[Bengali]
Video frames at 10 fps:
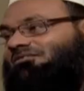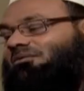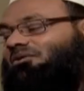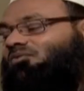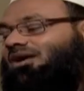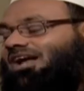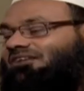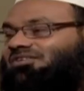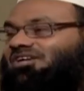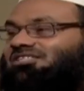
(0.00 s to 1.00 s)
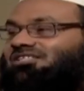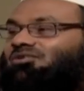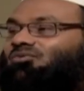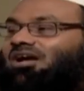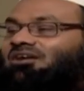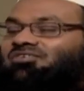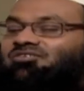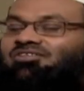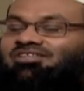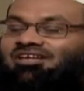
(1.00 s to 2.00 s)
ফমান ওয়া কাফি আসলিন ওয়া কাফি
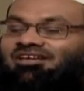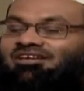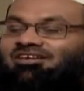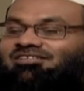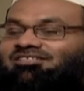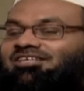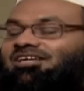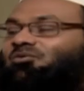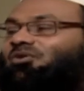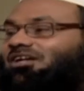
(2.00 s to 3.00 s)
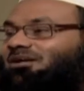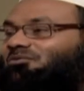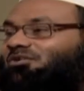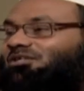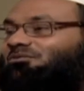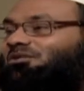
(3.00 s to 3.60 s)
যদ্দে যে কোনো একটা মূলনীতির